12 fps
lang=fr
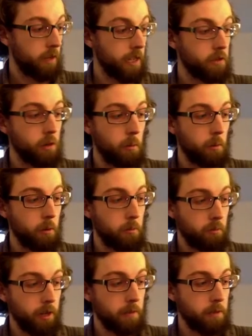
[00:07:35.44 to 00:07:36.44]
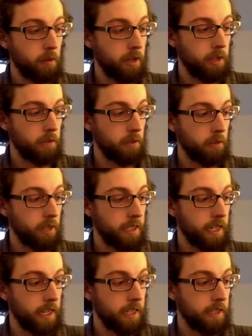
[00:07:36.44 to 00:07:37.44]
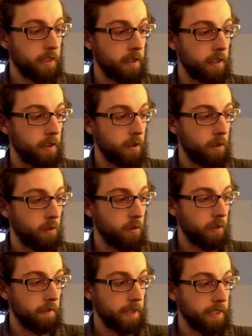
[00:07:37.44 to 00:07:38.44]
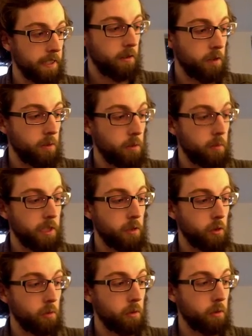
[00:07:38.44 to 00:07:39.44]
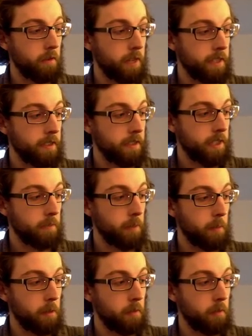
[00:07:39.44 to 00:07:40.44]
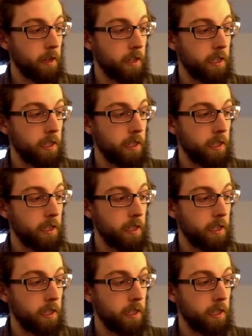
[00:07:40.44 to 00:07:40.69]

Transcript: Donc là, je suis en mode point, mais je peux aller sur les arêtes ou les faces. Je me mets sur le mode face, ce qui me permet de faire un